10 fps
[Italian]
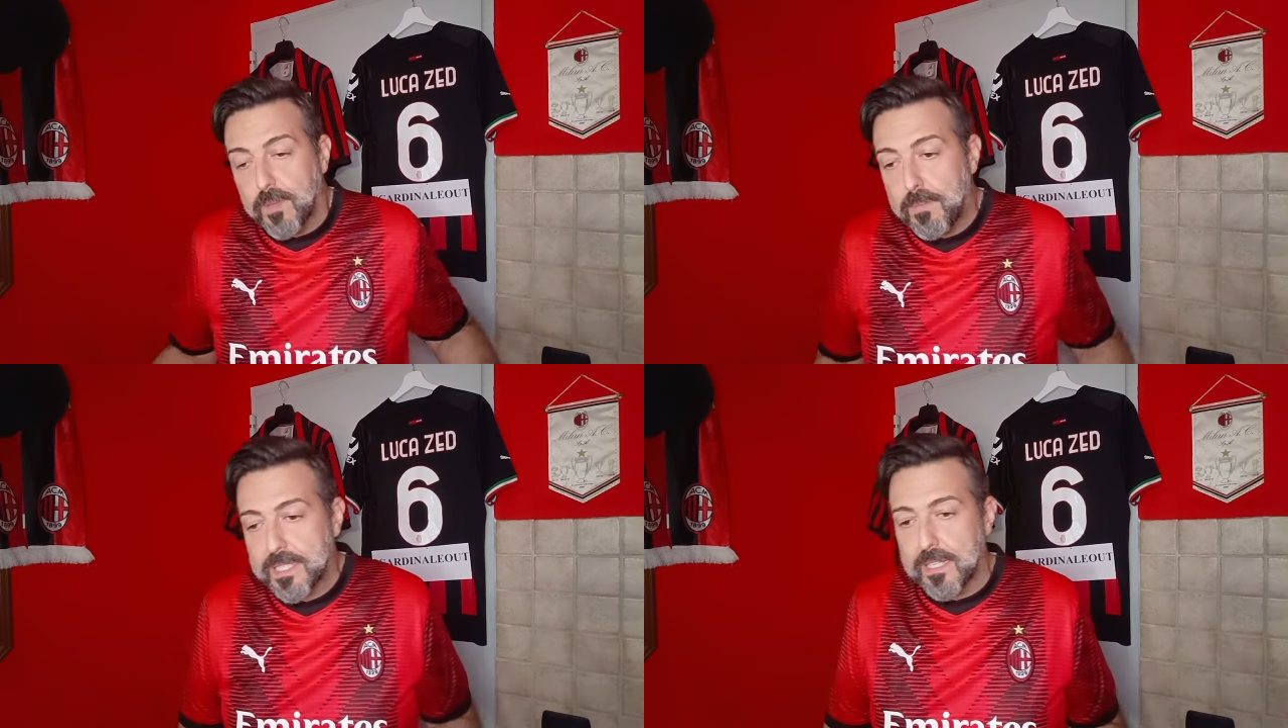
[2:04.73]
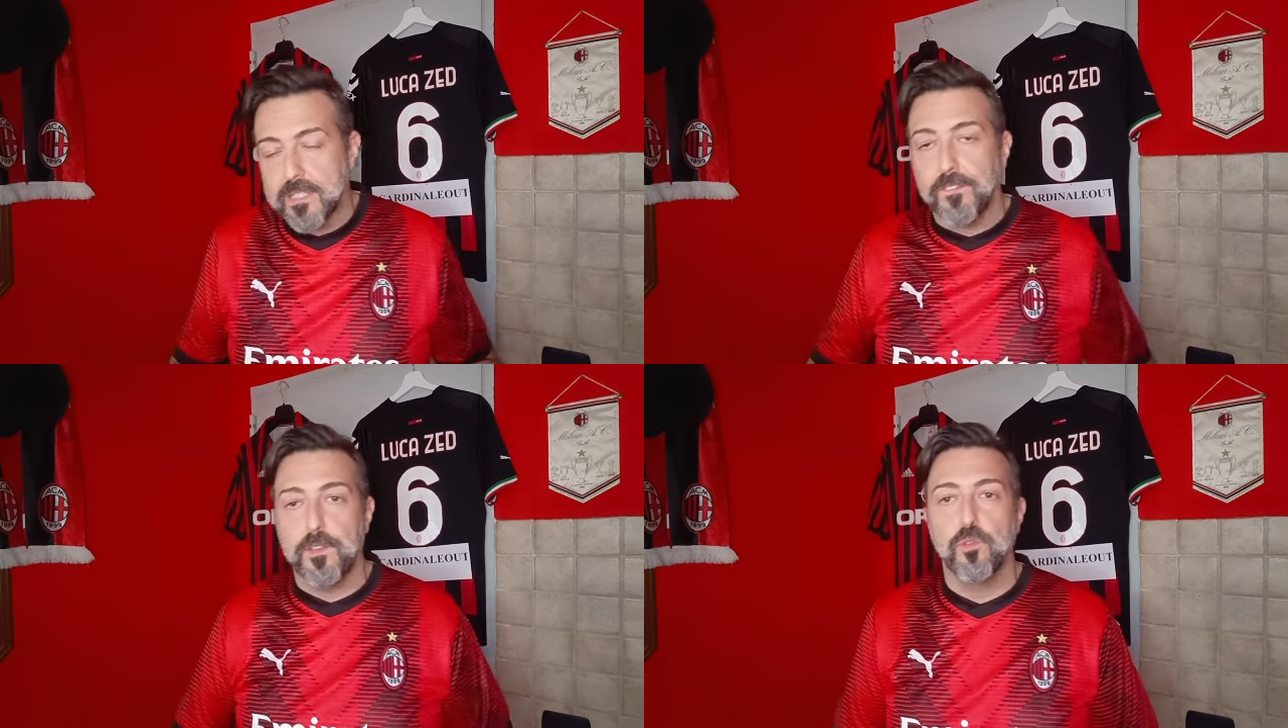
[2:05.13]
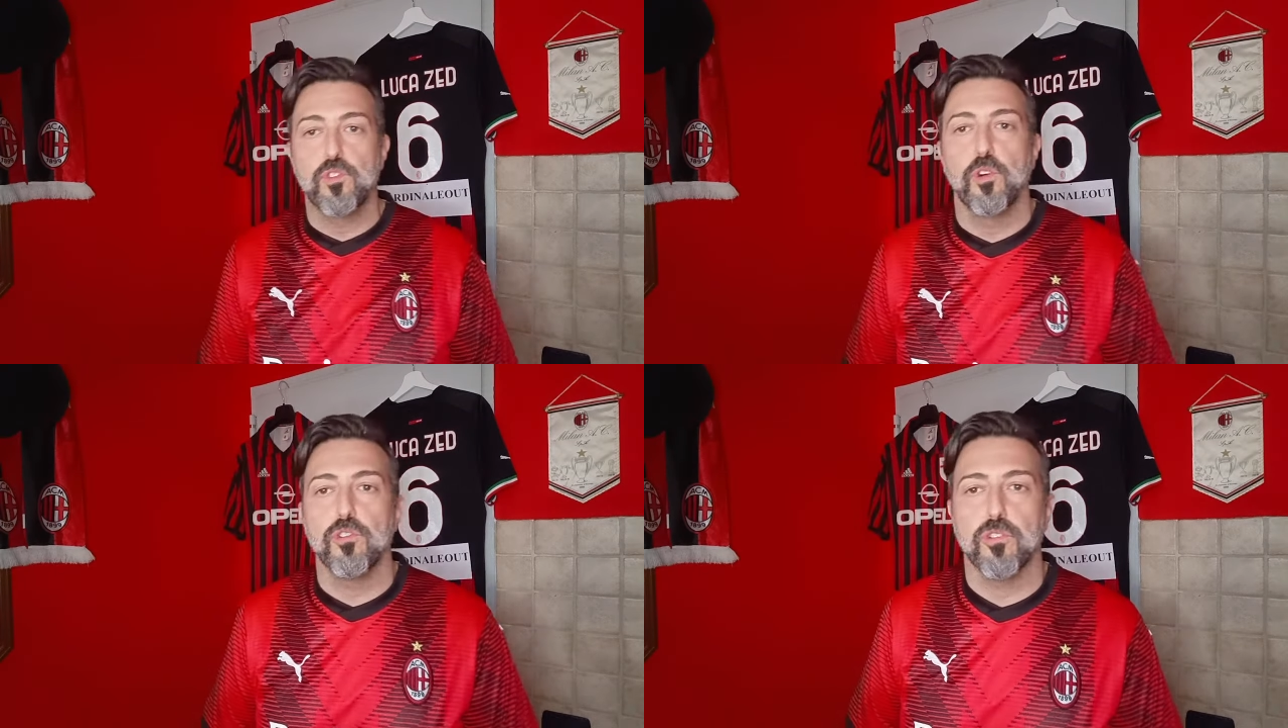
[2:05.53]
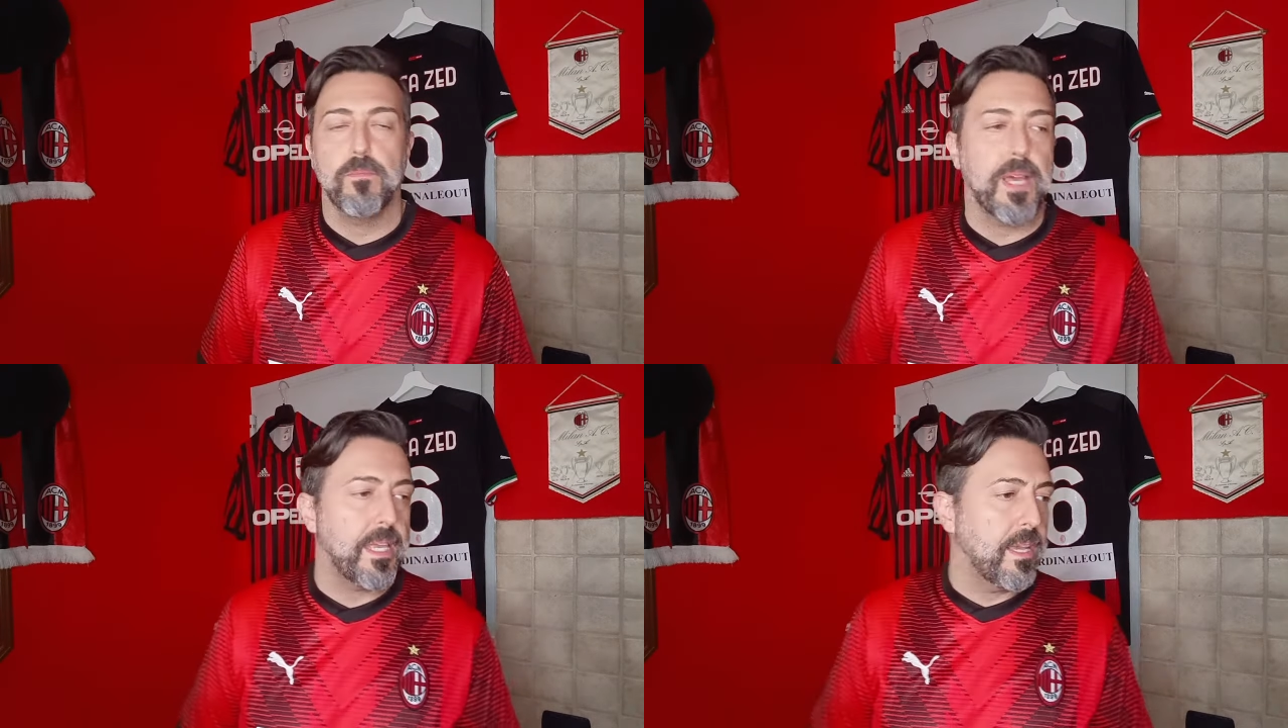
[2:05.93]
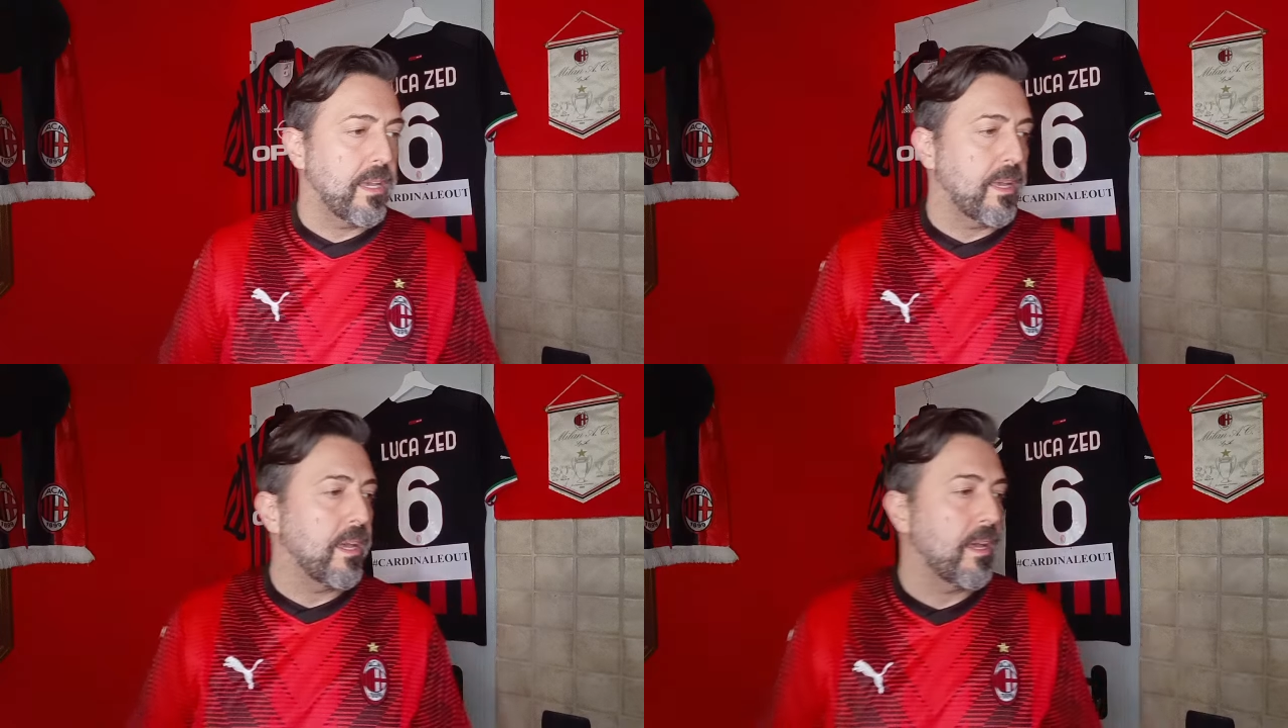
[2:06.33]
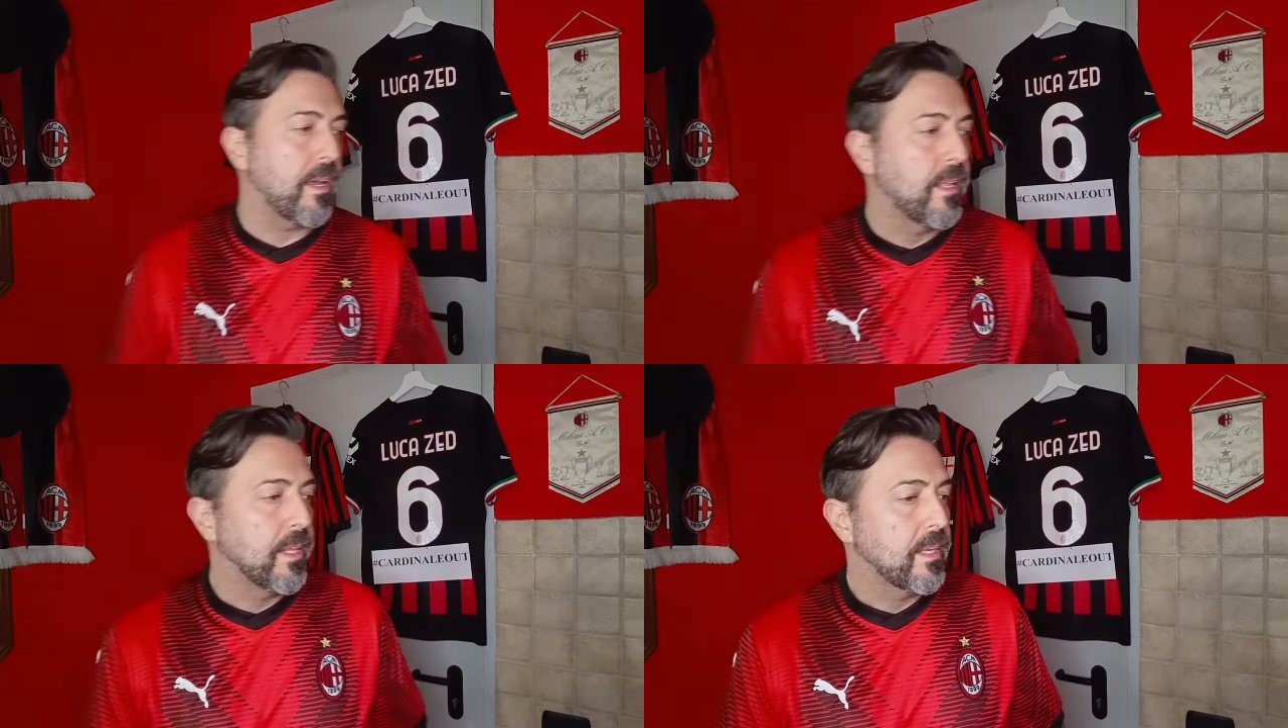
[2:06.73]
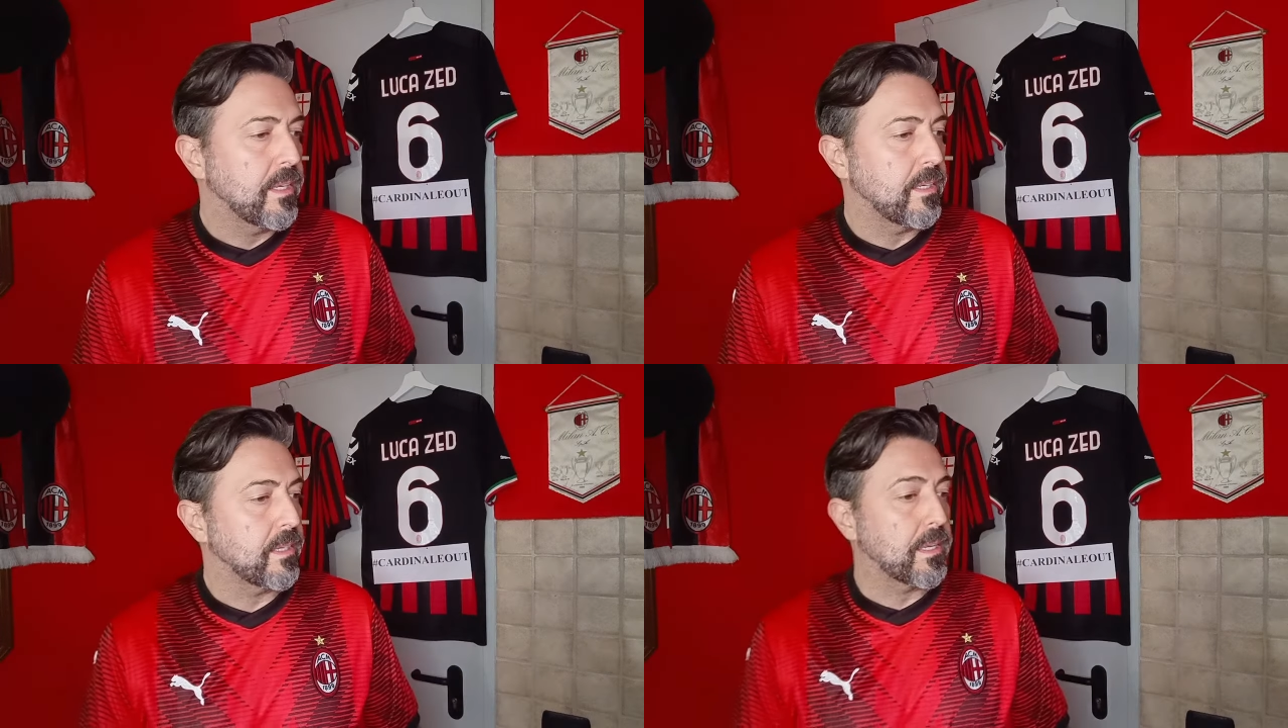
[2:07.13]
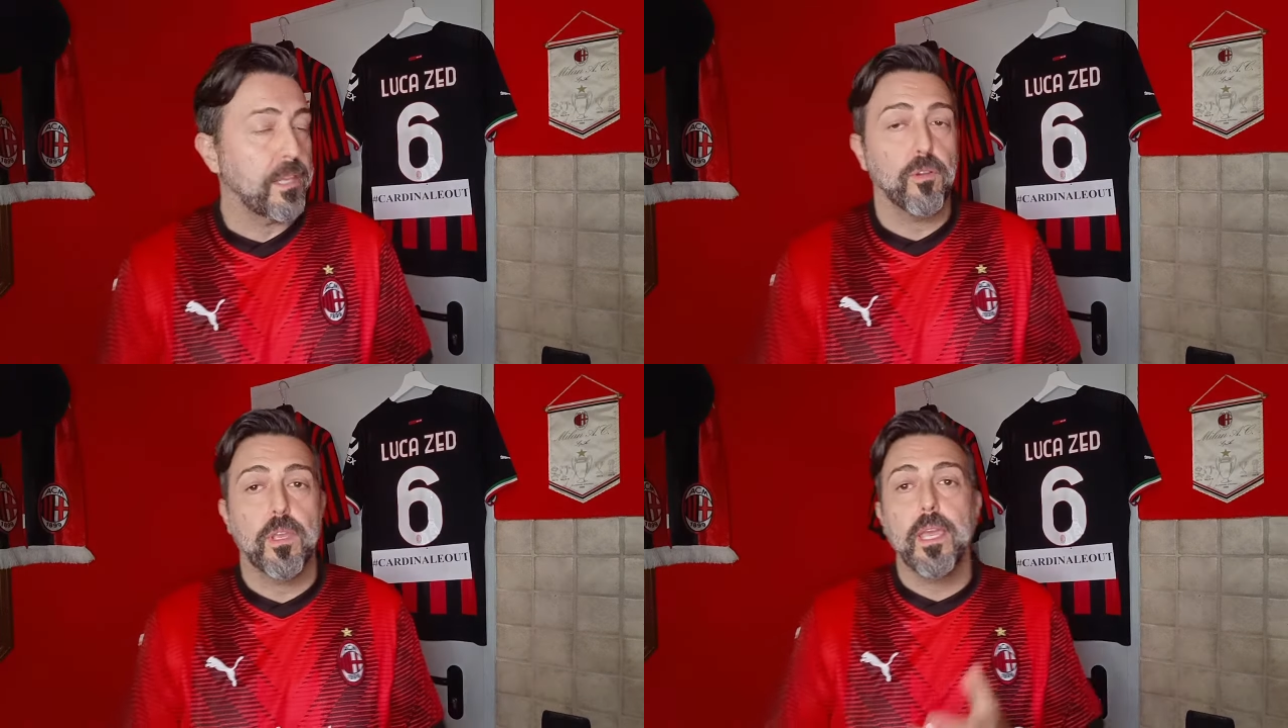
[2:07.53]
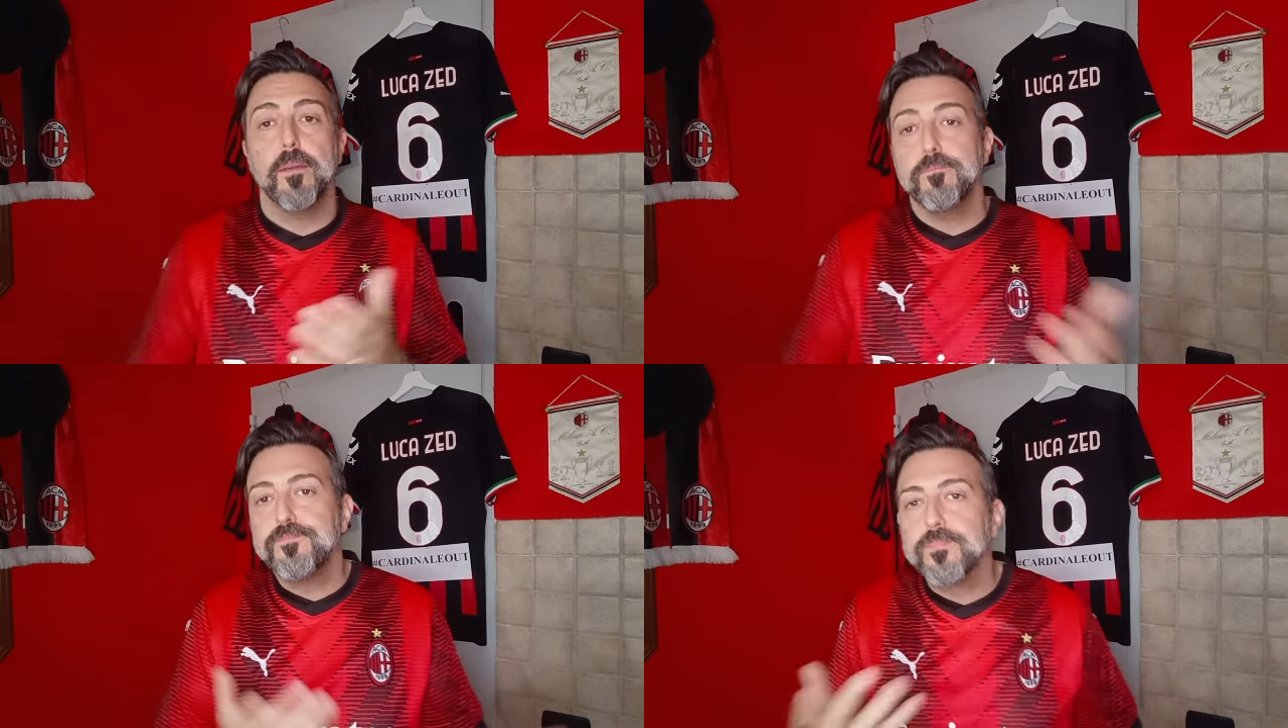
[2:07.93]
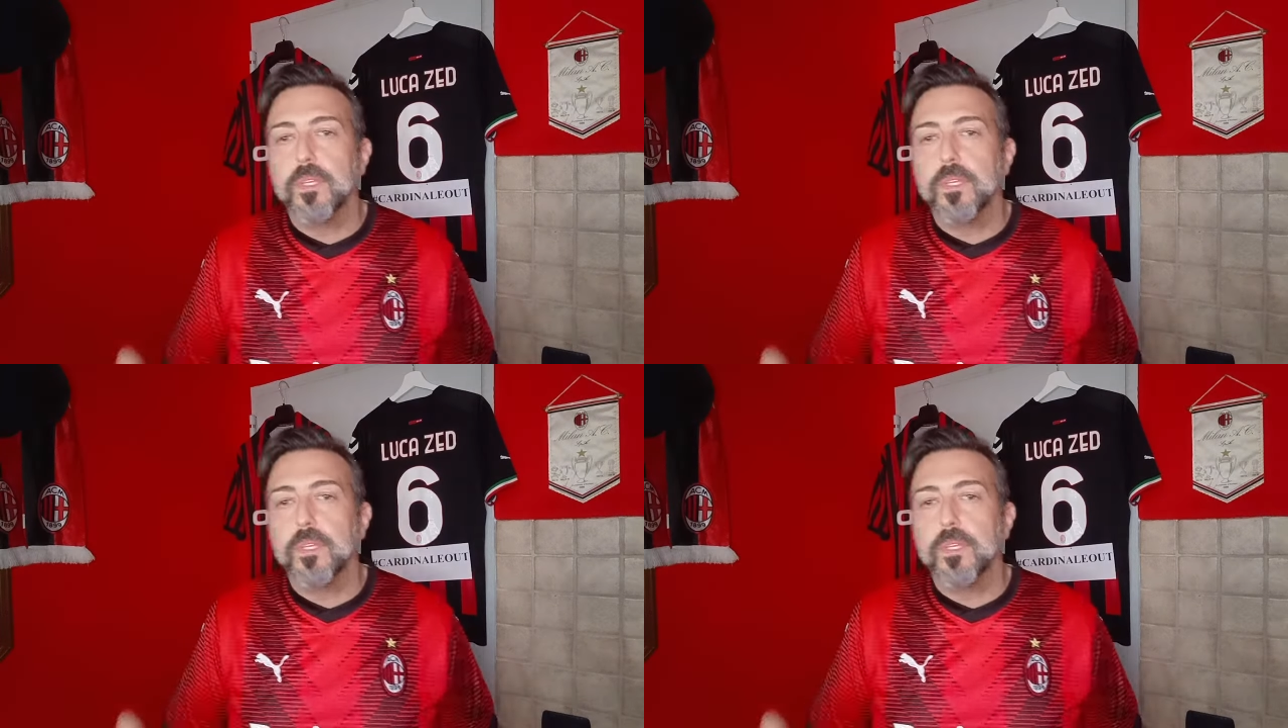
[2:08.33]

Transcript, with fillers: abbastanza fiducioso, ormai eh, credo che